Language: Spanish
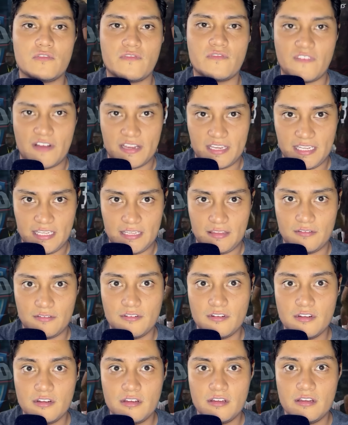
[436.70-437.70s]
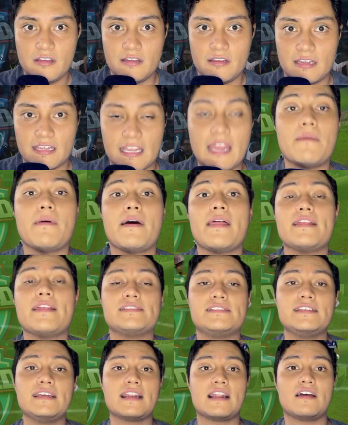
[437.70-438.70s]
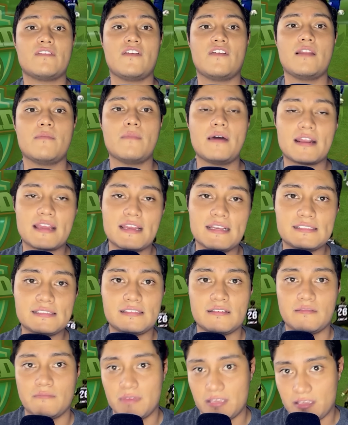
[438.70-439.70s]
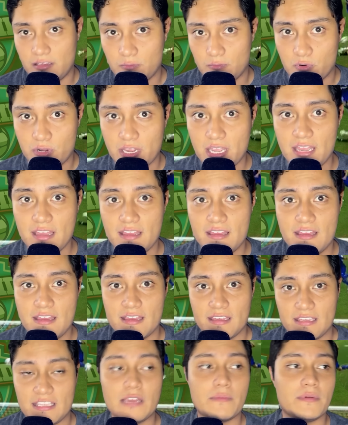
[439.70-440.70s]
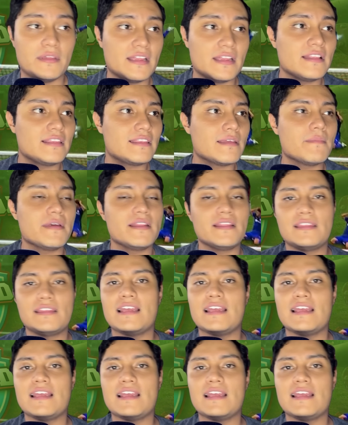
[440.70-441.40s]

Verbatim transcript: fallido. ¿Qué va a decir Rafael Márquez? Me equivoqué y evidentemente